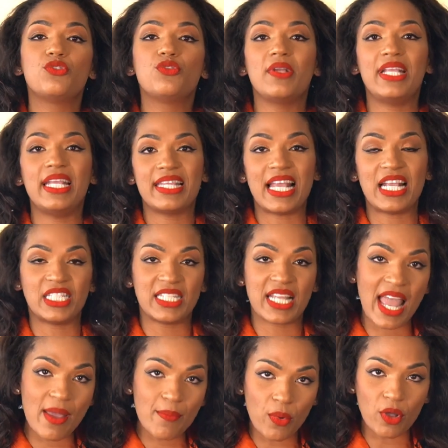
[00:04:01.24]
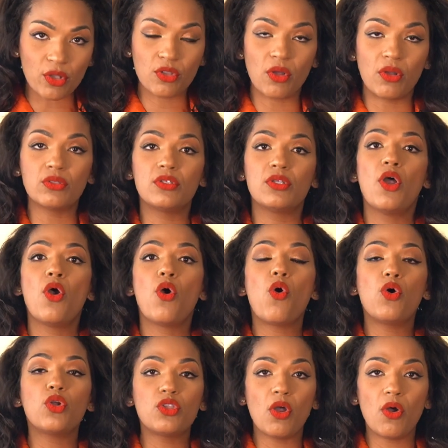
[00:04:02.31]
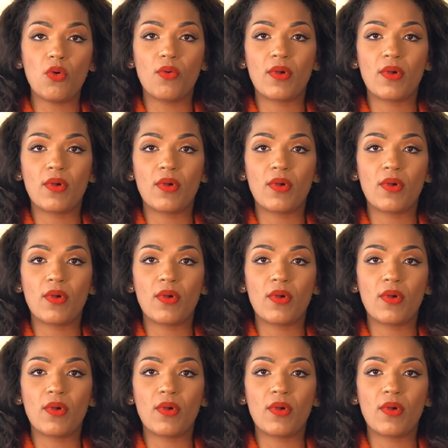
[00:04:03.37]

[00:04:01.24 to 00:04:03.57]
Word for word: sur les tâches importantes, autant